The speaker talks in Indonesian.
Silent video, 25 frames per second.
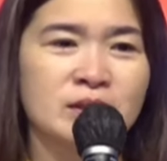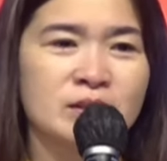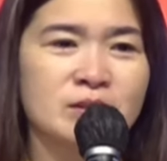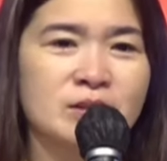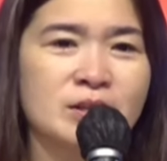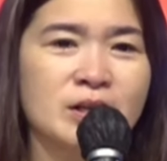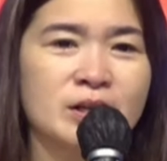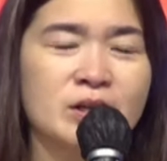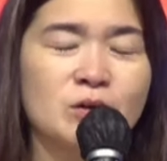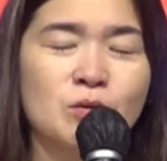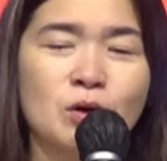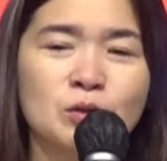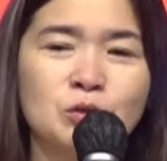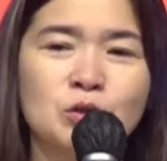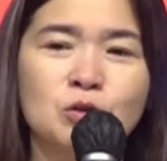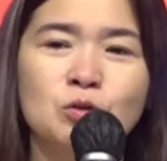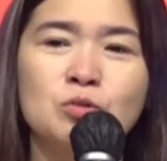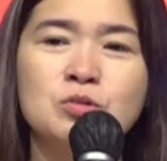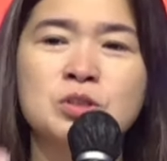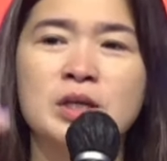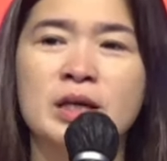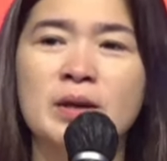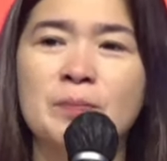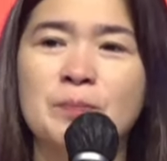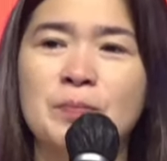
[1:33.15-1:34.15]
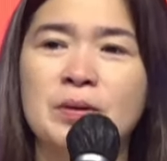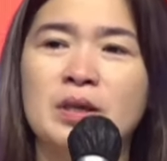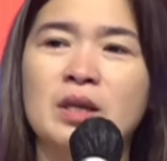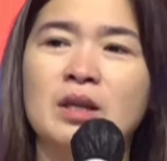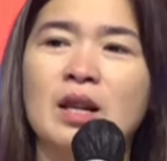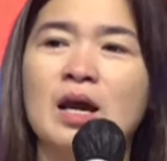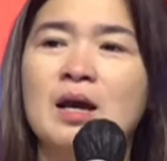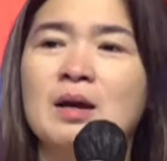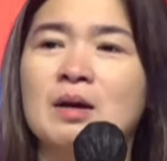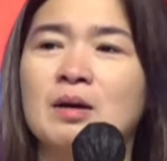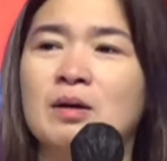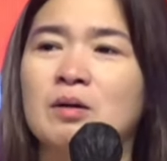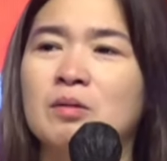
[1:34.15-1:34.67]
Jadi waktu itu saya pikir,
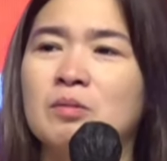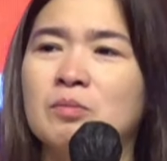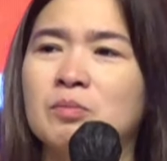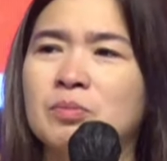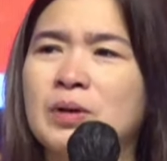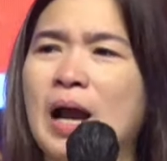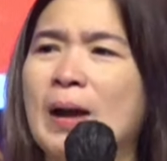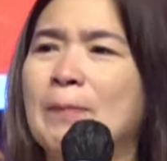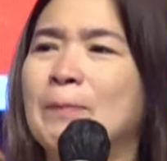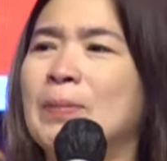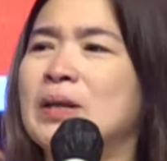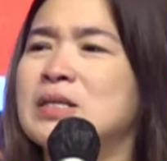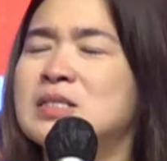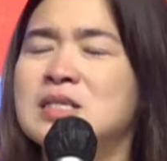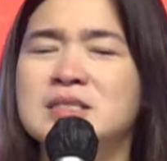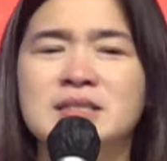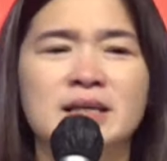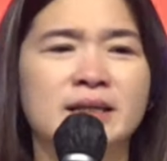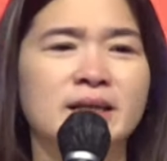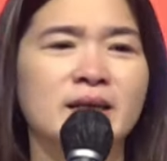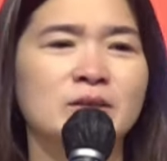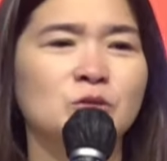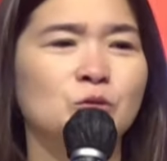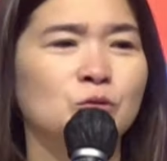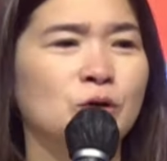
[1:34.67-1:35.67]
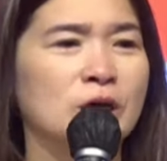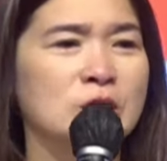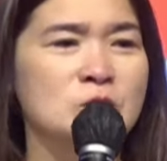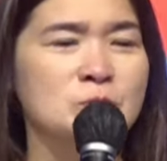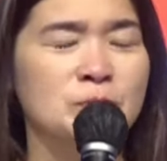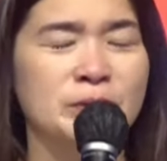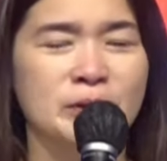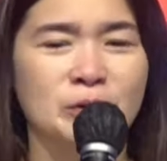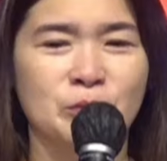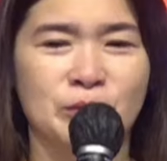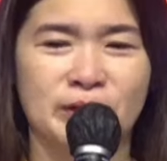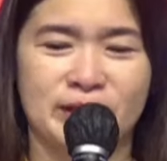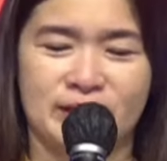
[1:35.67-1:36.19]
ah kapan sih saya tugas
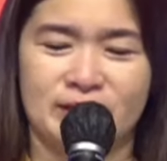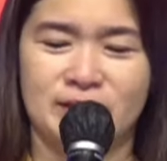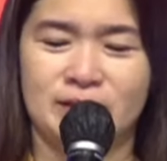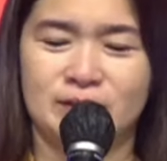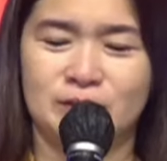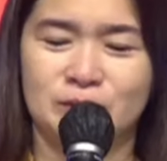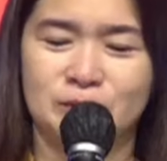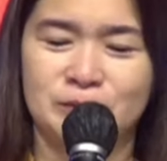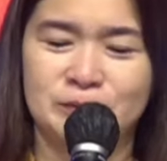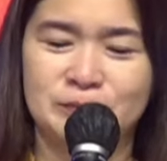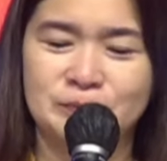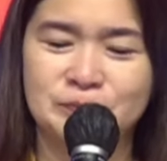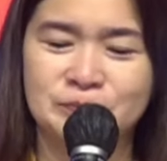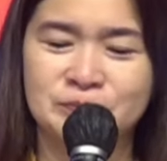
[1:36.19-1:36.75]
PW gitu.